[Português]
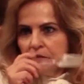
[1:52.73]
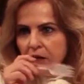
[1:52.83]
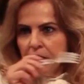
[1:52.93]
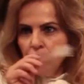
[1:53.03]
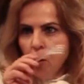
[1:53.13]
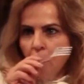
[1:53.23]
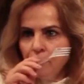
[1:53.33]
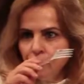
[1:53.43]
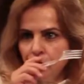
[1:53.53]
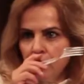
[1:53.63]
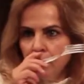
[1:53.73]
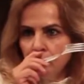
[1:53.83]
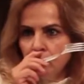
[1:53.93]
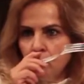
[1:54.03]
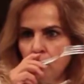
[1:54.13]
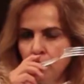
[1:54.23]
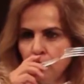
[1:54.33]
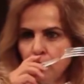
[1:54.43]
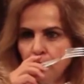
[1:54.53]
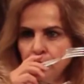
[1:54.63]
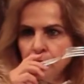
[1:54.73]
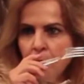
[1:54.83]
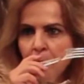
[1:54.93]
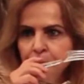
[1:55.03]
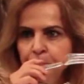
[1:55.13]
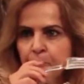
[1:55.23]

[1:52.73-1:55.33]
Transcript: porque é muito difícil